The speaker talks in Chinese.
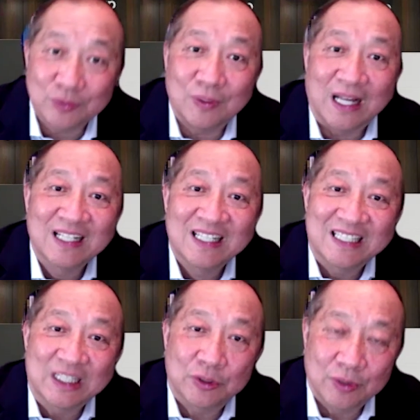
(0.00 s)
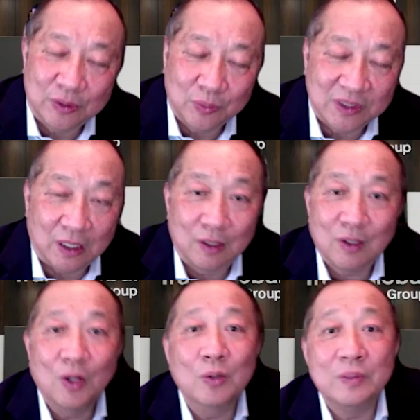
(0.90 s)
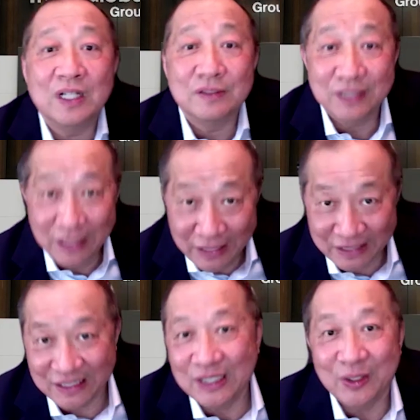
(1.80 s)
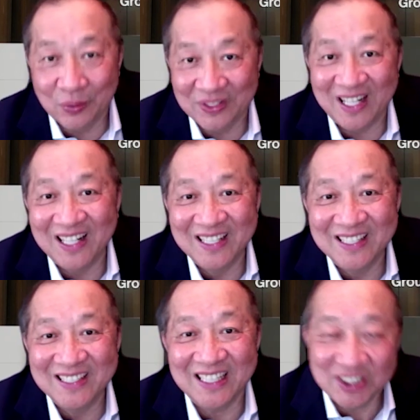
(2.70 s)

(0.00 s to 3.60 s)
大概就出来你需要多少，扣掉你已经有的，